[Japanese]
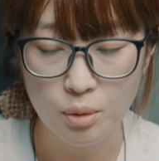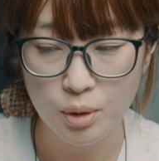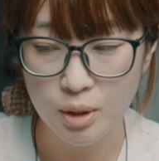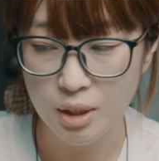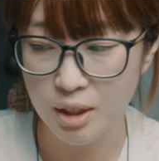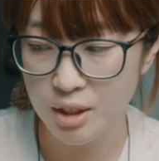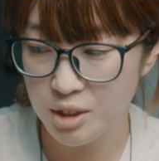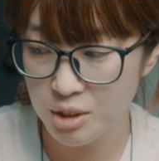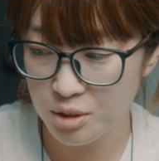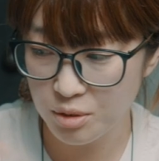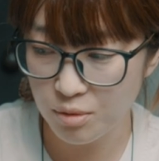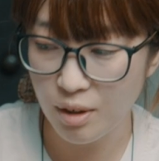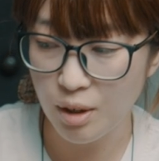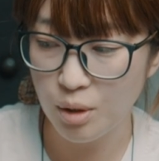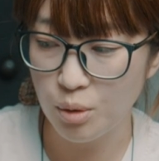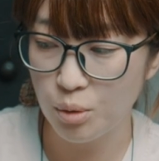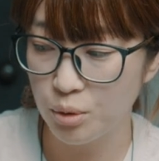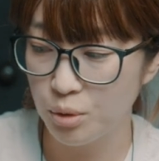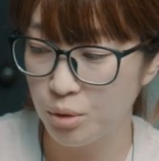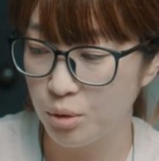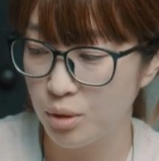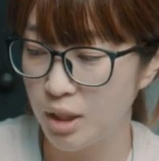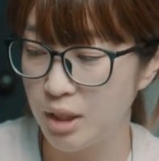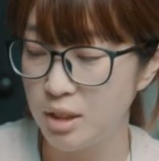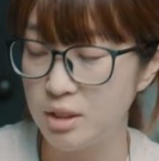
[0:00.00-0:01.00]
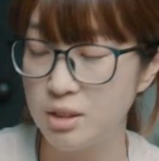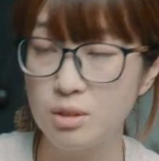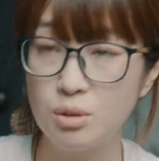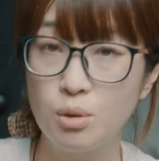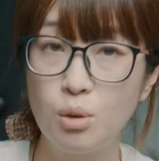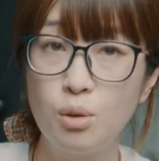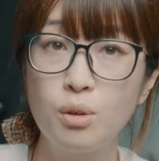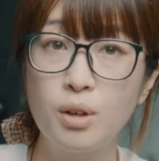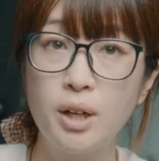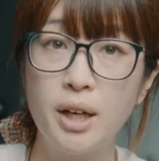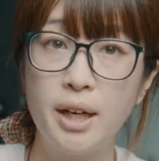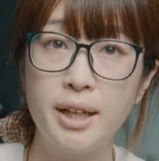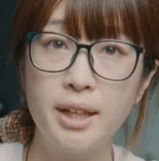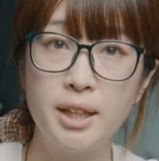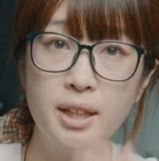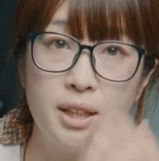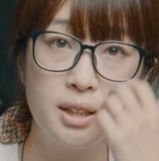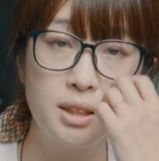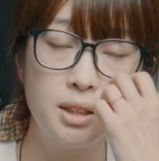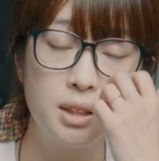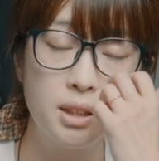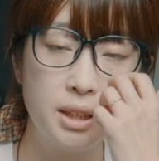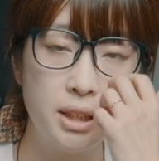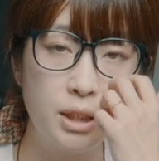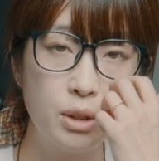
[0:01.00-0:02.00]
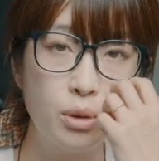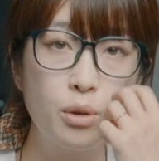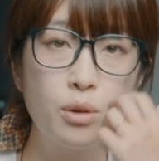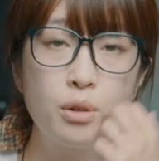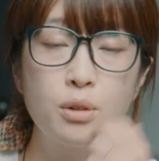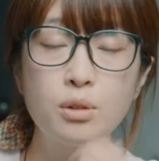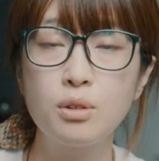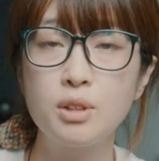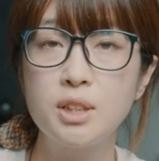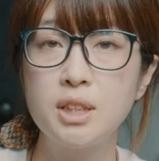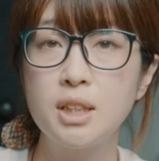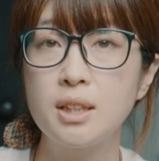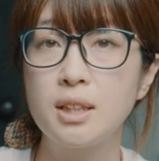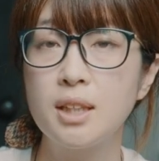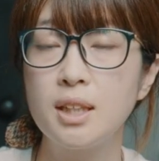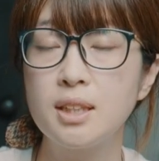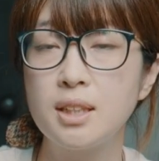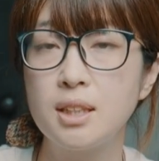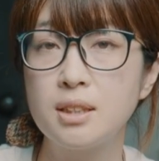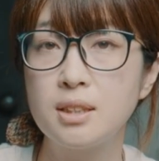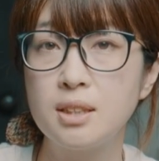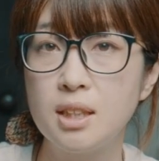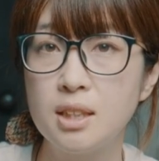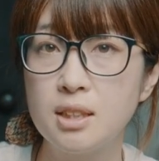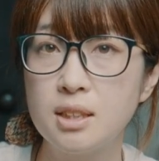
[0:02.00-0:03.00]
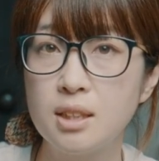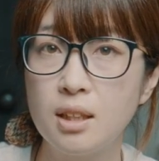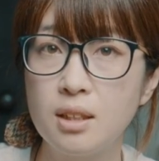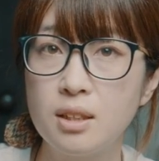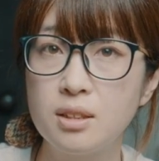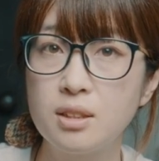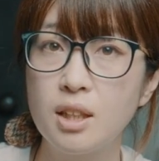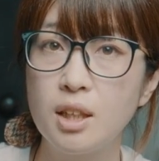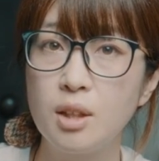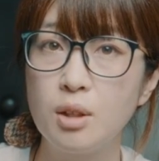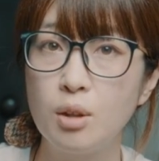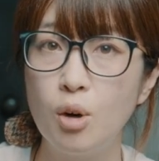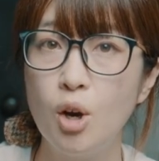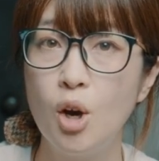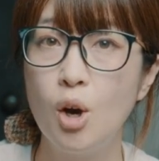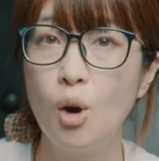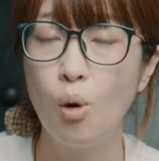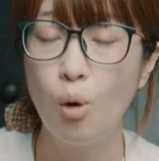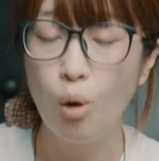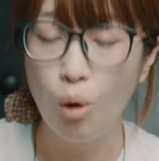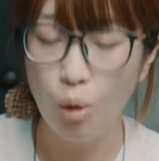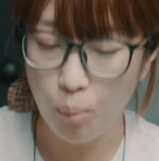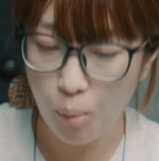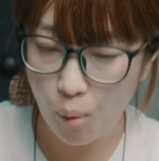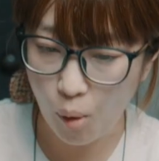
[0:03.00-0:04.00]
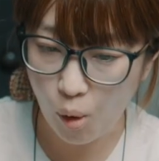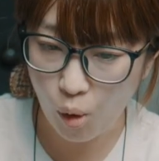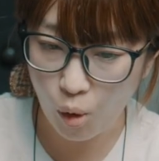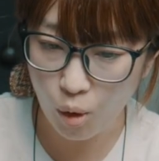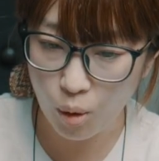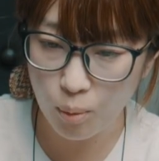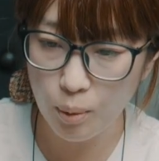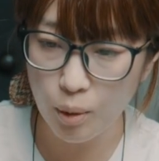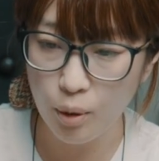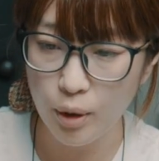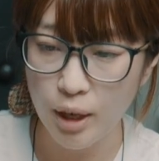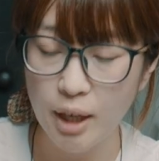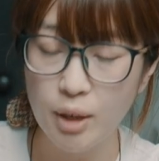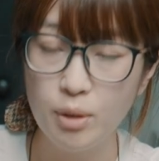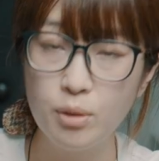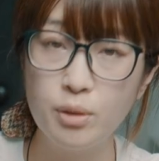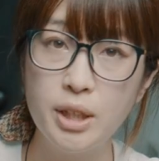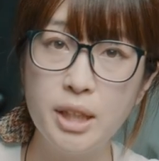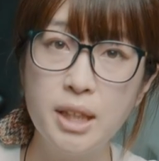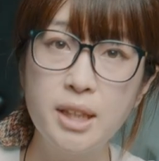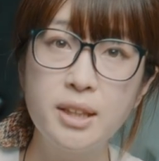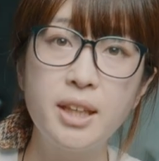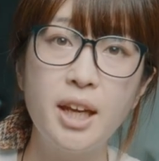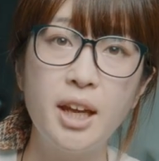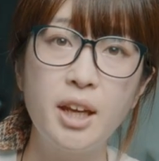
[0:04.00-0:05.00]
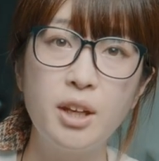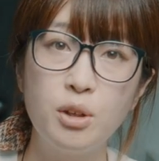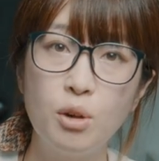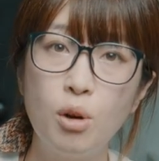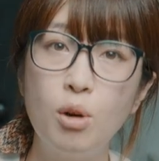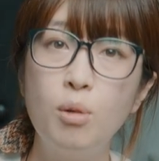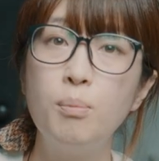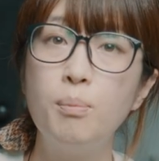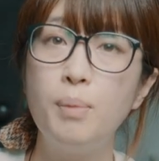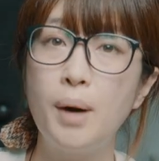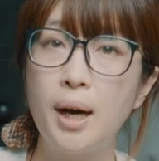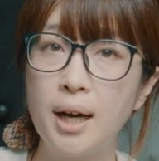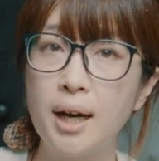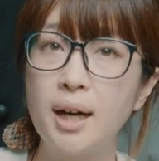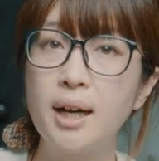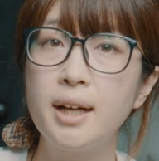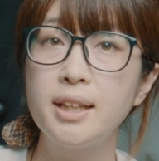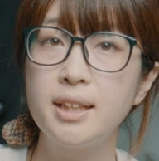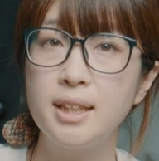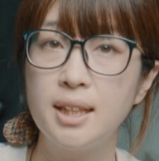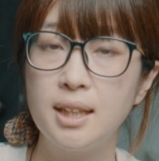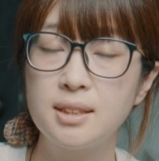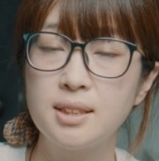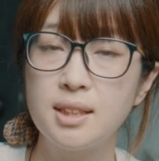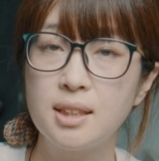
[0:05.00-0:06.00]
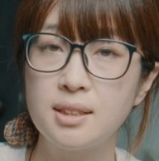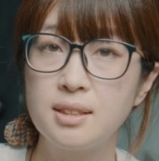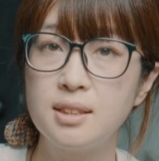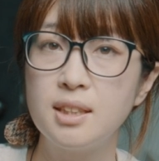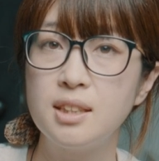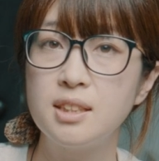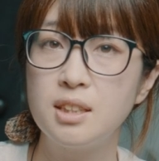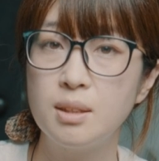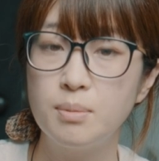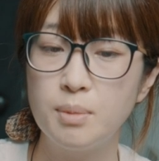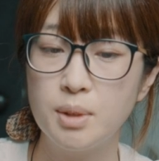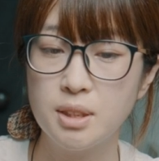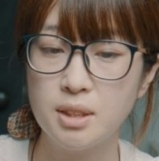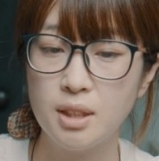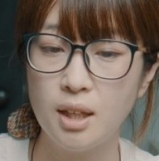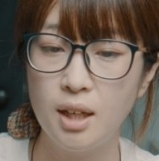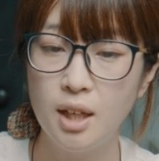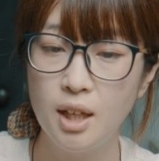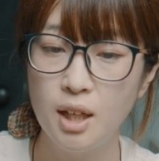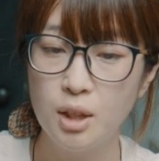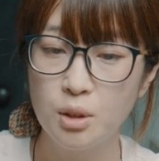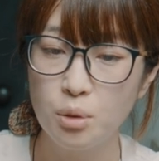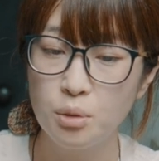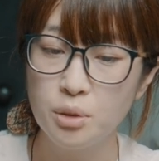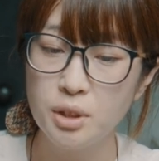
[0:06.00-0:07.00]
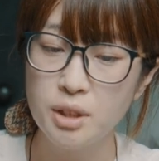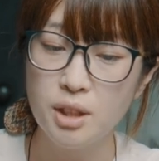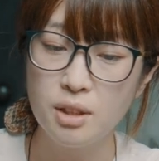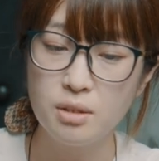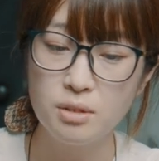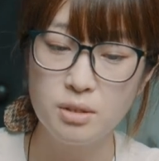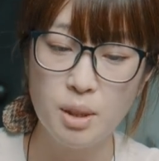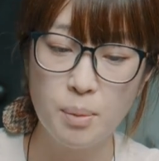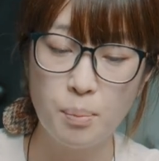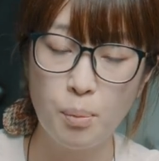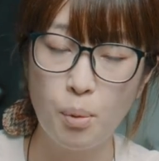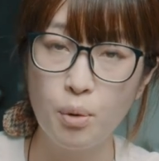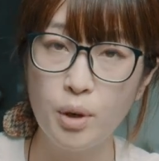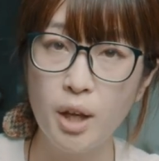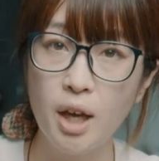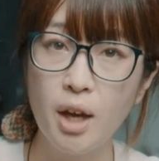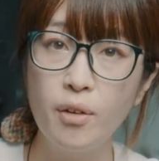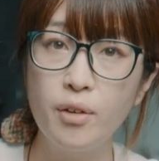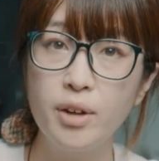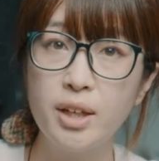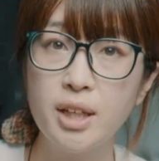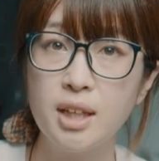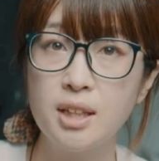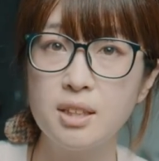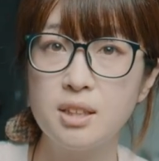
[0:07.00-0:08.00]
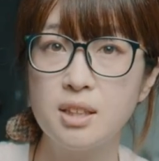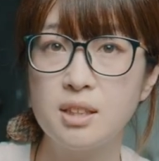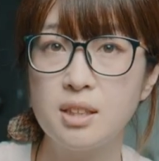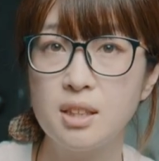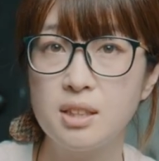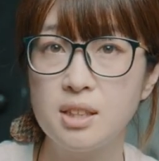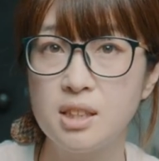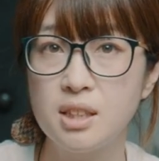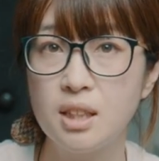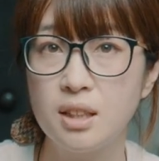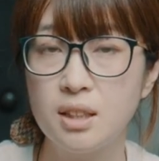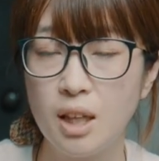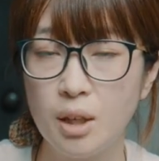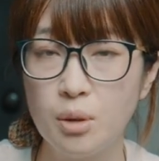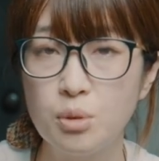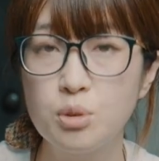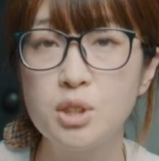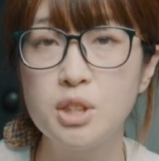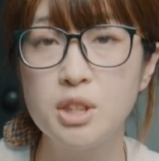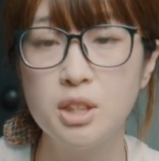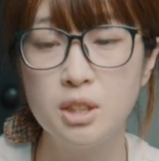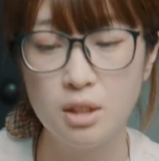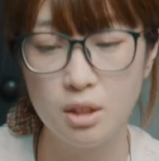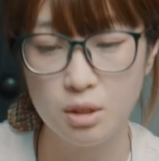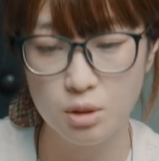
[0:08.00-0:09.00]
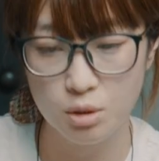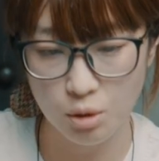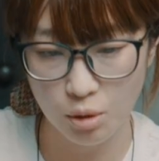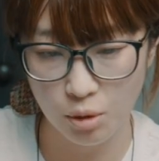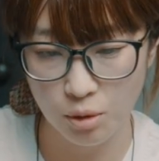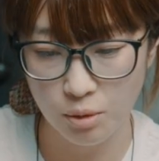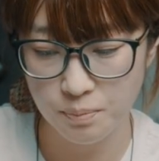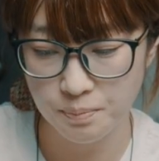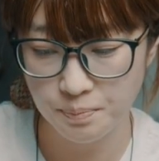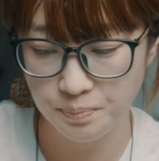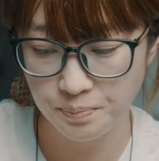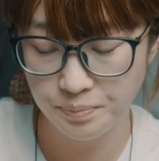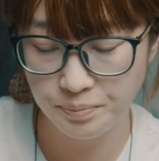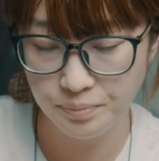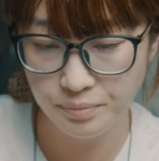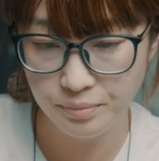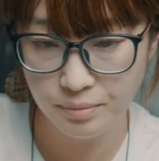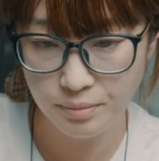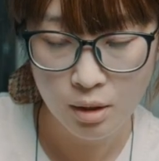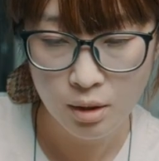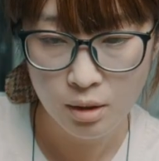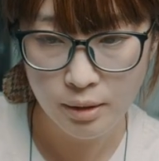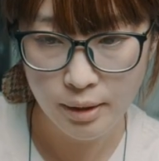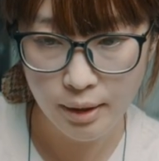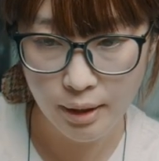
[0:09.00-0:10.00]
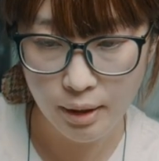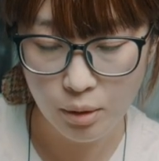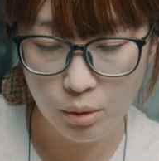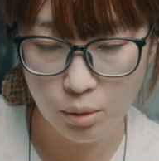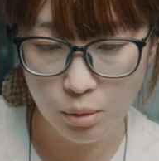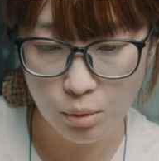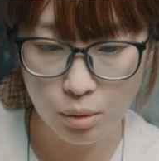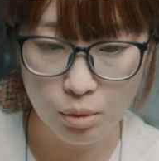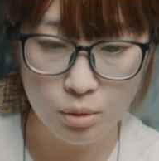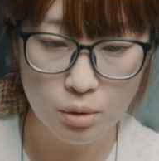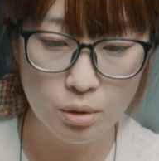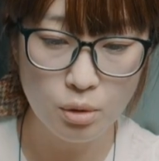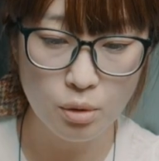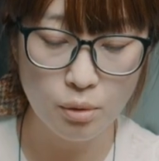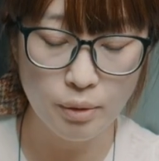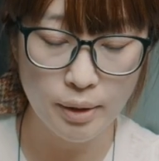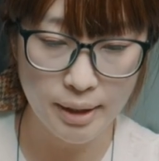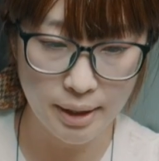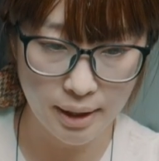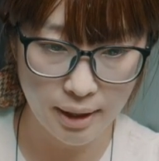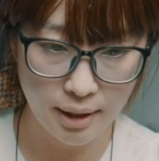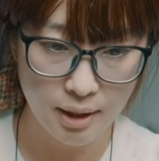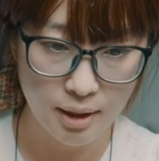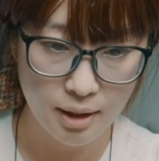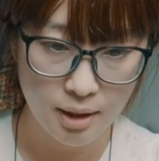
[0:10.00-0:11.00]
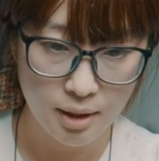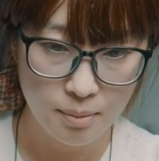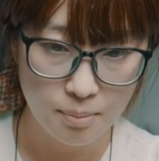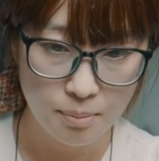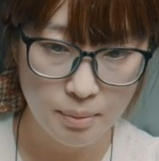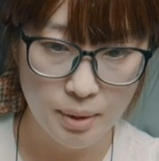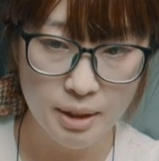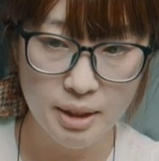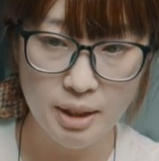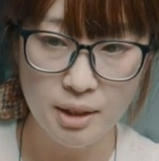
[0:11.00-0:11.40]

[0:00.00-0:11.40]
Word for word: 私はこのレンズ今回いろいろと被写体撮影したんですけどほぼほぼ F1.4 ばっかりで撮影してましたとにかくねボケを生かした写真が楽しいんですよで今度はね真